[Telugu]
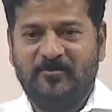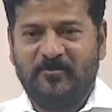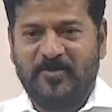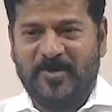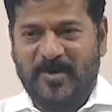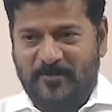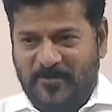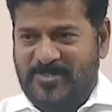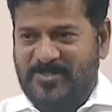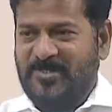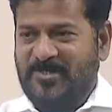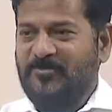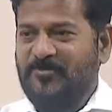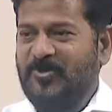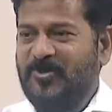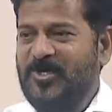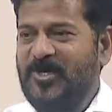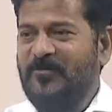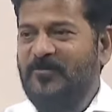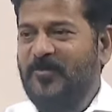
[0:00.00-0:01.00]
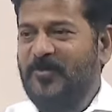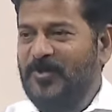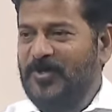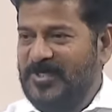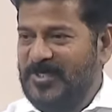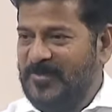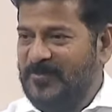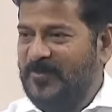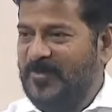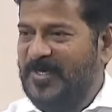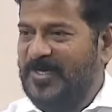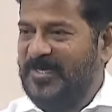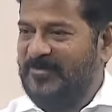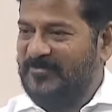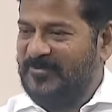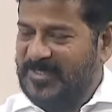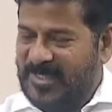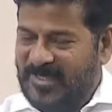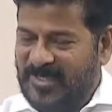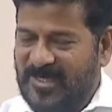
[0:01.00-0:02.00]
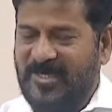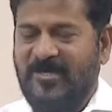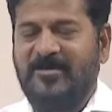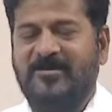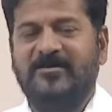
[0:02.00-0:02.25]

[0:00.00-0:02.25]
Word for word: ప్రపంచంతోనే పోటీ పడే విధంగా